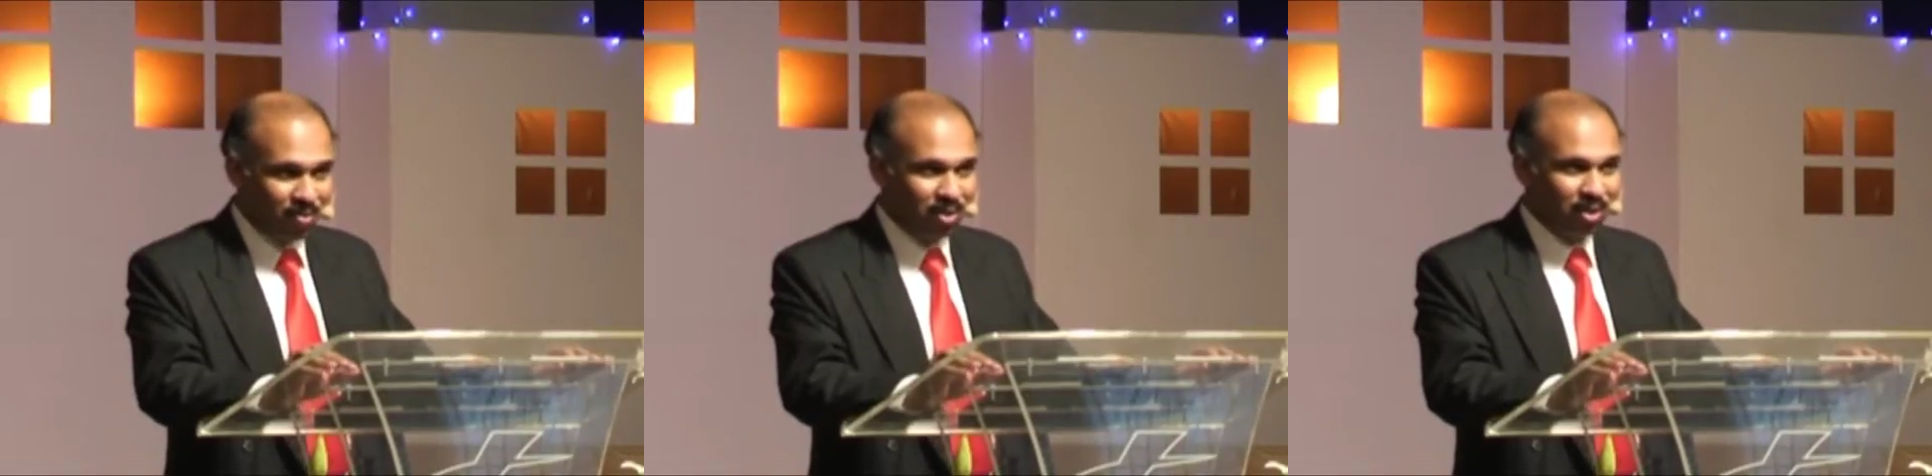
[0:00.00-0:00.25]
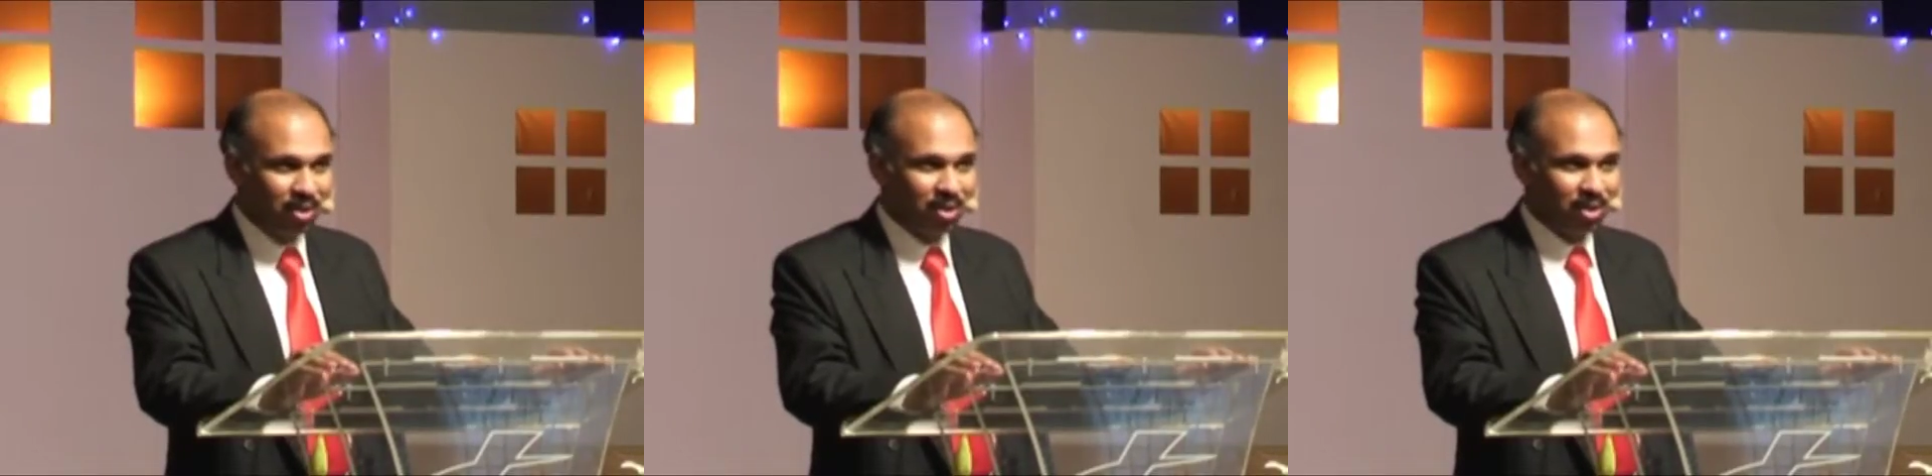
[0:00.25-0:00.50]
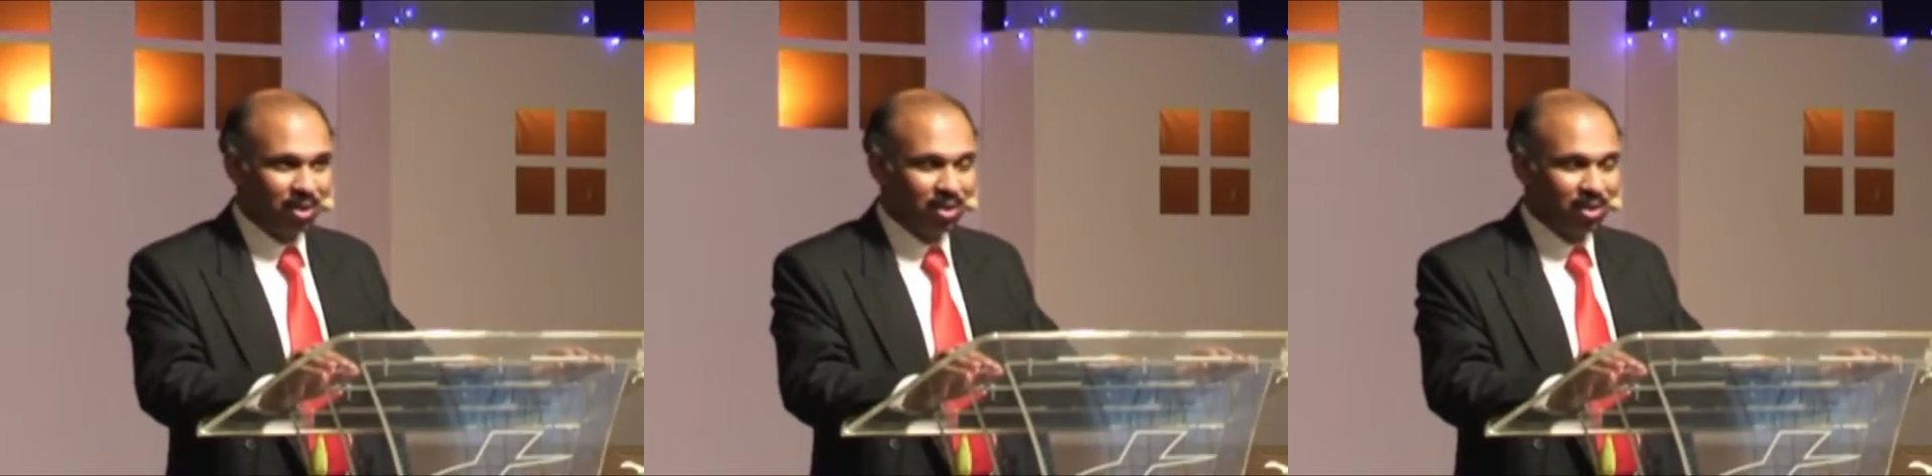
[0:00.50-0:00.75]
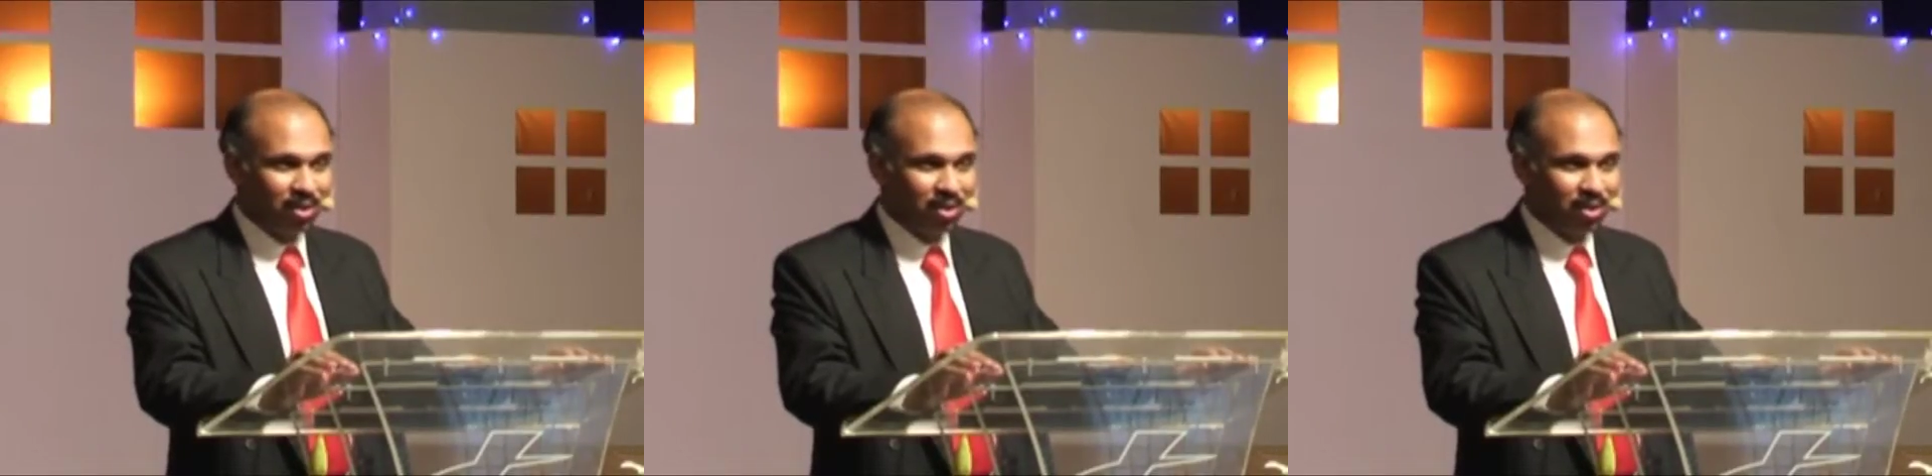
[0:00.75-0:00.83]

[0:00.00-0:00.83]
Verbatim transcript: அவளுக்கு